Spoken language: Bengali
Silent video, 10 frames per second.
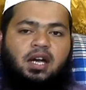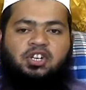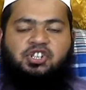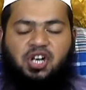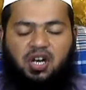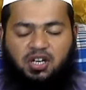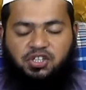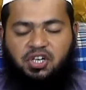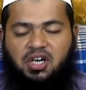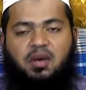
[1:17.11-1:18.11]
ইনশাআল্লাহ
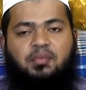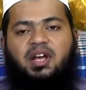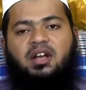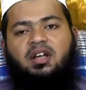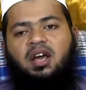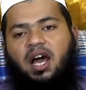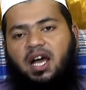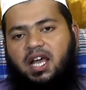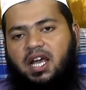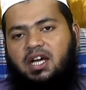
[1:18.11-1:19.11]
ইনশাআল্লাহ আপনার
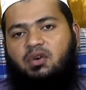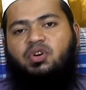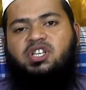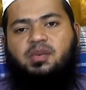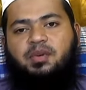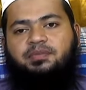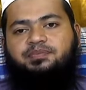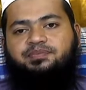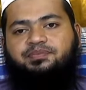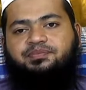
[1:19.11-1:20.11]
আঁকিকাটা হয়ে যাবে